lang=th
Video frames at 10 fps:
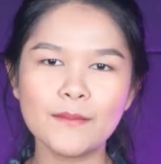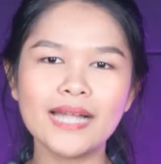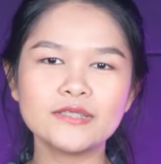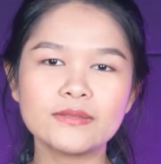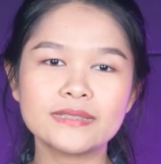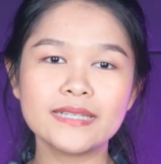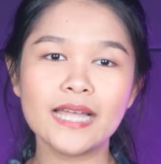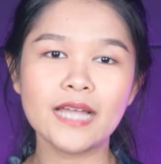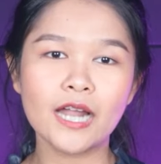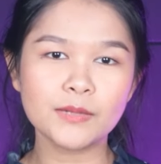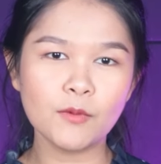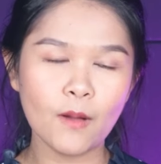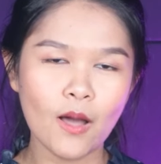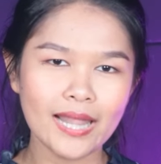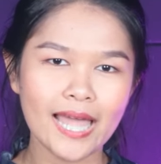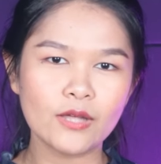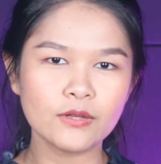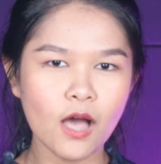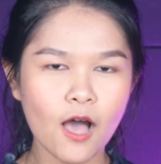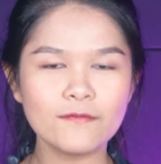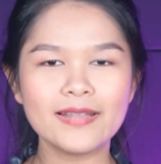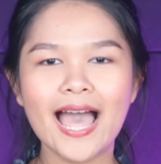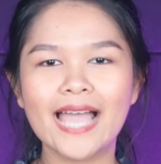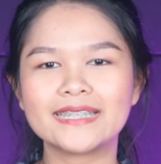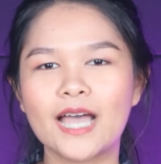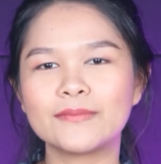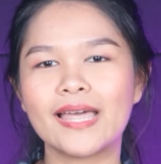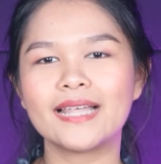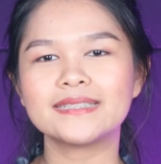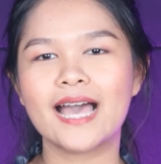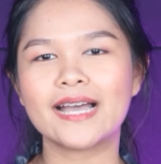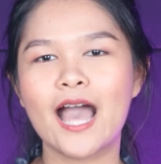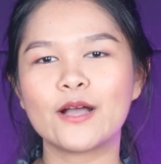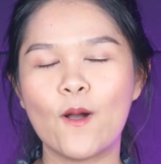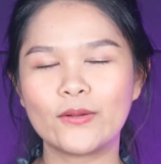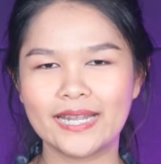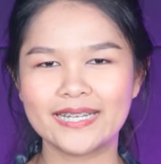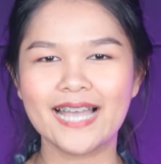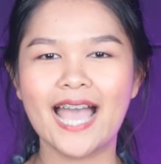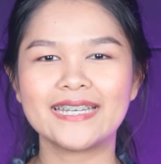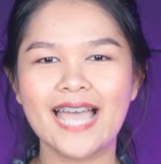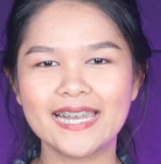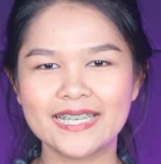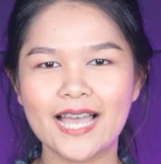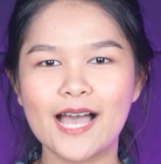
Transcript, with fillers: สามารถจองซื้อได้ทั้งระบบออนไลน์แล้วก็ออฟไลน์ ตามแต่ละสาขาของธนาคารได้เลย